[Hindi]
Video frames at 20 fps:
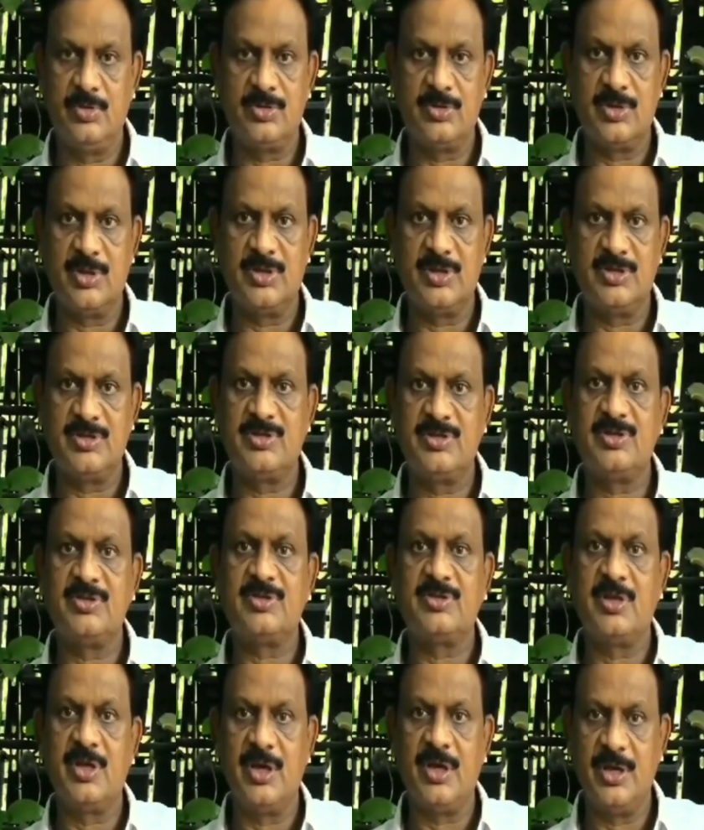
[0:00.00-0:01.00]
उसका
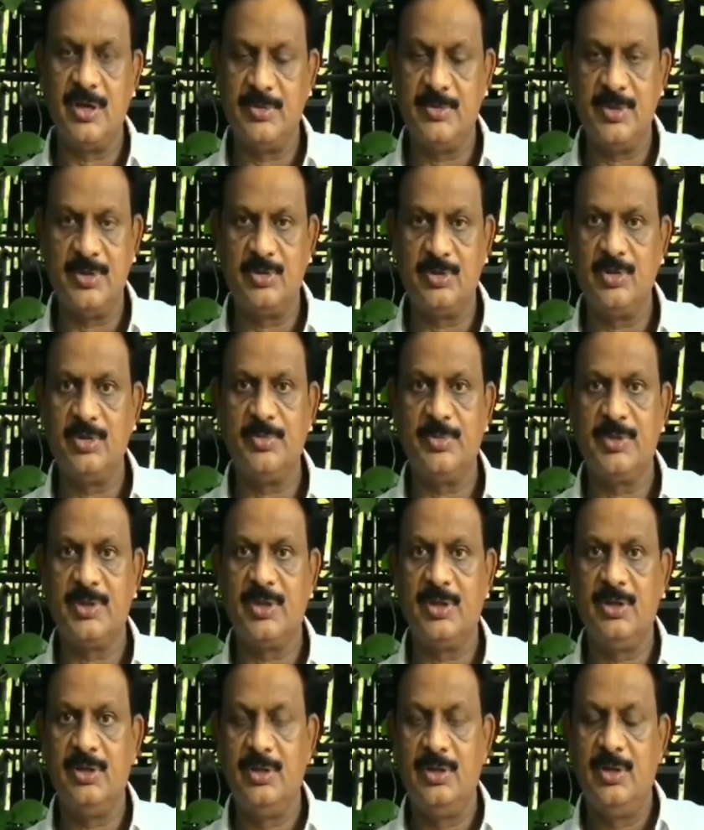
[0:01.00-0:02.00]
एग्जिस्टेंस क्या है अभी यह तो नहीं
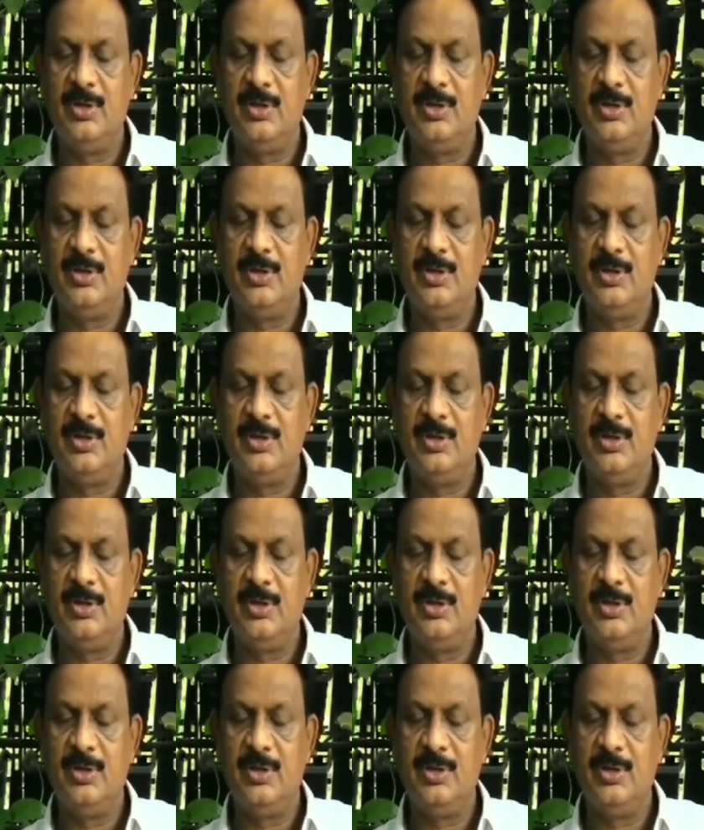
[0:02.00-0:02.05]
पता